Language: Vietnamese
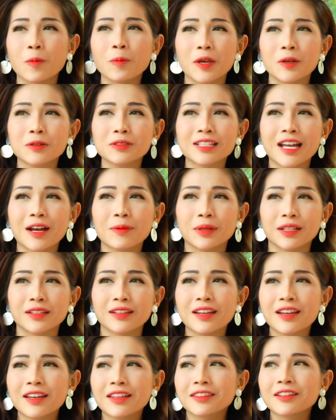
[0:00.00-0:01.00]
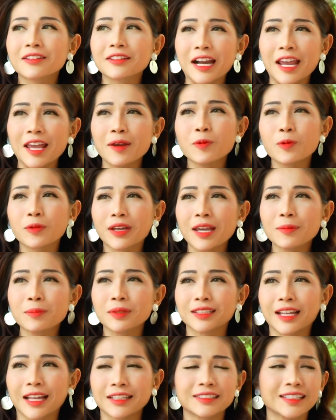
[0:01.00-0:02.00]
không hiểu sao mà nó rẻ một cái
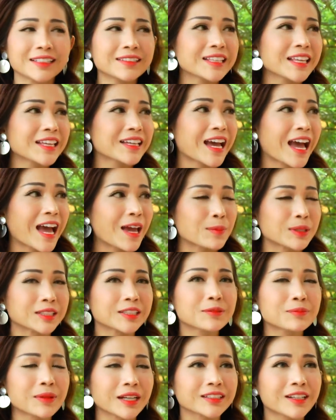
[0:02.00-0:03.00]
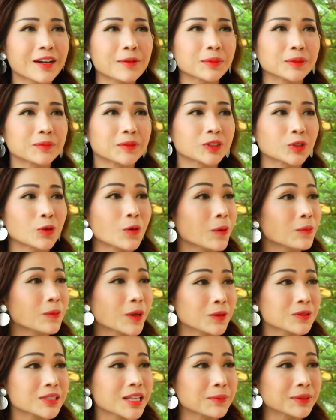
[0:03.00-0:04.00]
mình thành diễn viên hài mà chính bản thân mình mình cũng không
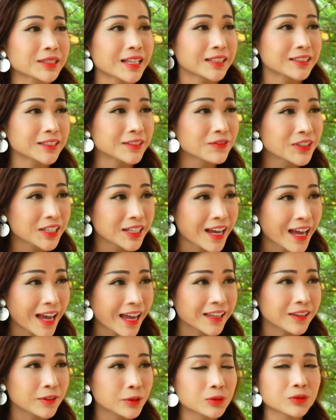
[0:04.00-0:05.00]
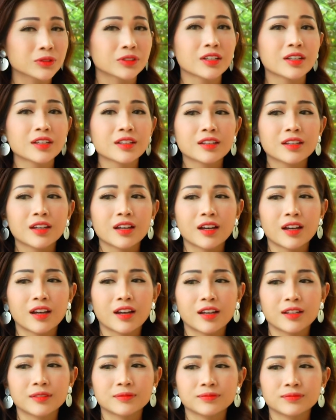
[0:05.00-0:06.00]
hiểu sao mình thành diễn viên hài luôn
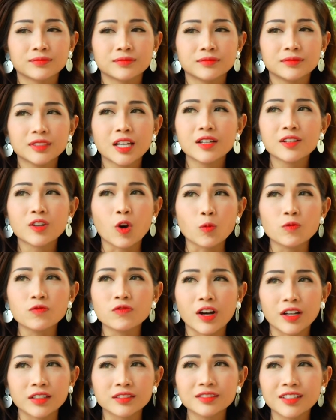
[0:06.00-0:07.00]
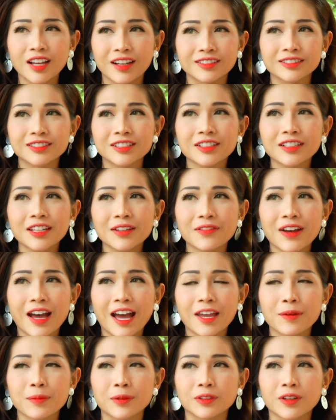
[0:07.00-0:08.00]
à, như cũng vẫn nhận những cái
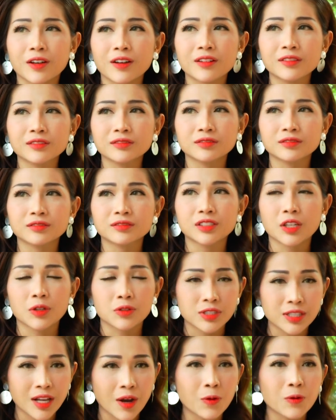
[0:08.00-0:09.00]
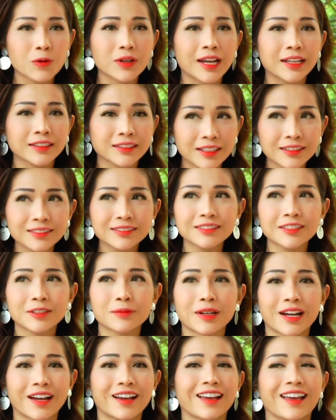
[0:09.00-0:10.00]
vai mà nó chiều sâu cá tính
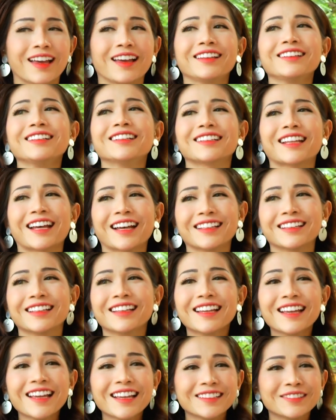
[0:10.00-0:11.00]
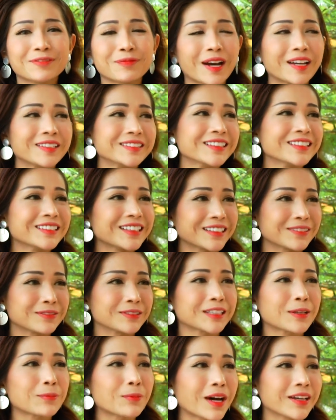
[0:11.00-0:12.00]
nhưng mà thấy người ta mời như là
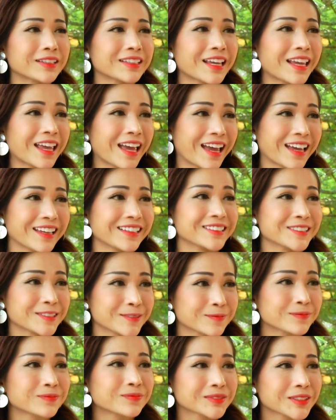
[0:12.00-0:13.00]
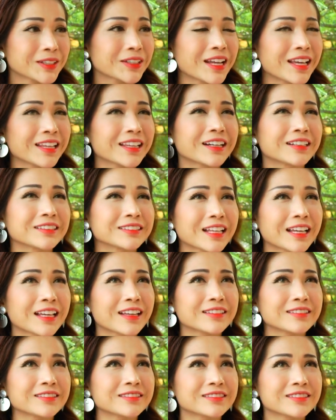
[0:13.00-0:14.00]
người ta mời vai hài có thể là người
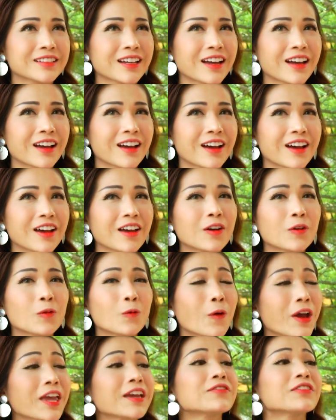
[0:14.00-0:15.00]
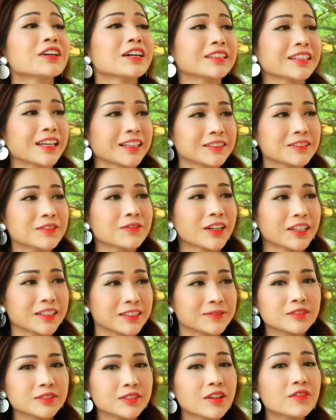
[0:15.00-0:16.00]
ta à, quen với hình ảnh như vậy
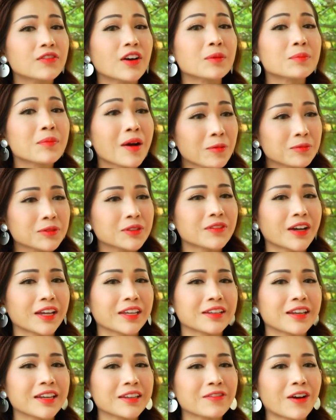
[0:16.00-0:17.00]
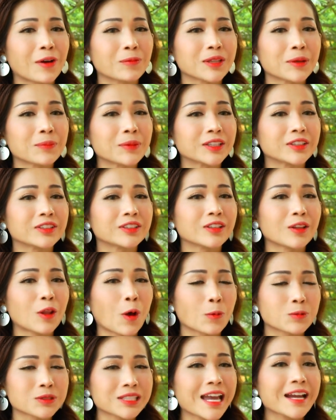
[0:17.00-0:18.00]
như vẫn mong như vậy hy vọng là mình
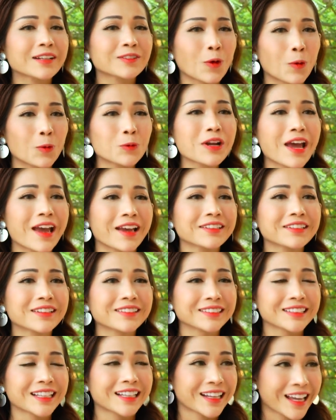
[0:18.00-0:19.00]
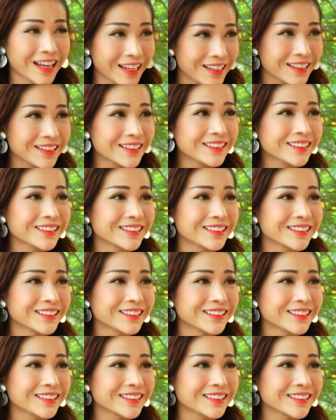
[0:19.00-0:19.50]
lột xác đủ để cho người ta thấy